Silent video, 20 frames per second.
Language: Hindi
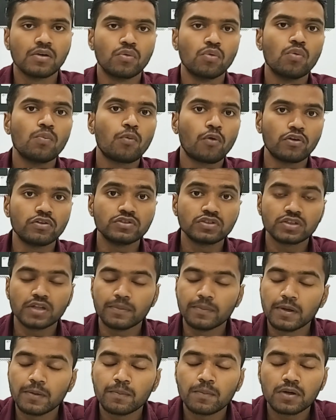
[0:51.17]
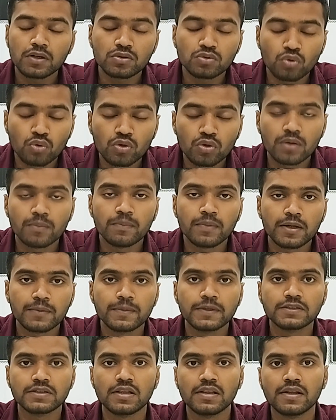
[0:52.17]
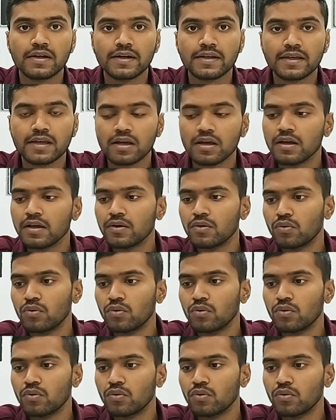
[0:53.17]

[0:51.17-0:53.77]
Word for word: वो पॉइंट्स टेबल पर दो नंबर पे चल रही है